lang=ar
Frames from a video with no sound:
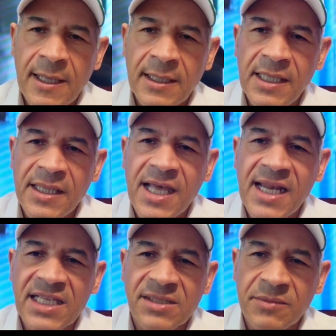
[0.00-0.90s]
لذا
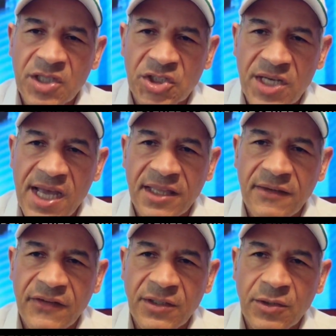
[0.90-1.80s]
لازم نشر هذا
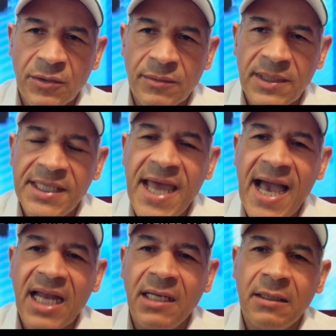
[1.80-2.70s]
الفيديو لنا
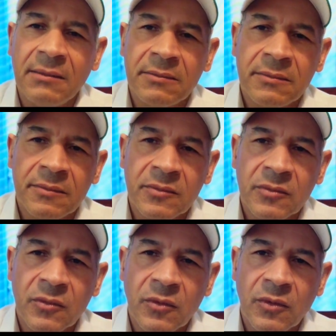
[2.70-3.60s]
حل
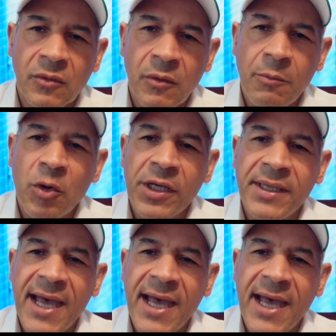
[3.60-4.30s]
وممكن